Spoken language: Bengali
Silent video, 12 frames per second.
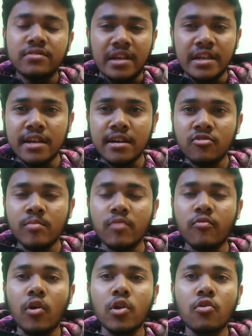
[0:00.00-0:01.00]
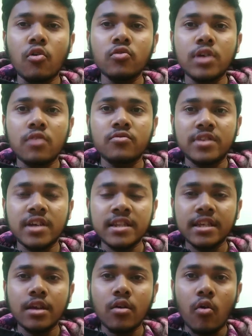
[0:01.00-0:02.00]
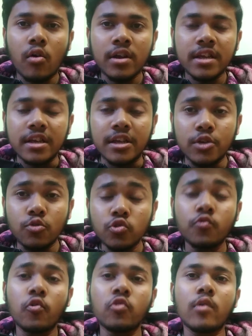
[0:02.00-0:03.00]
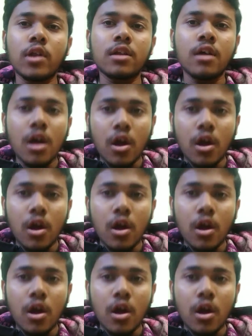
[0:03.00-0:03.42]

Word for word: সেই লিগটা তোমরা ফলো করো কারণ সেখান থেকে অনেক ইউথ ফুটবলার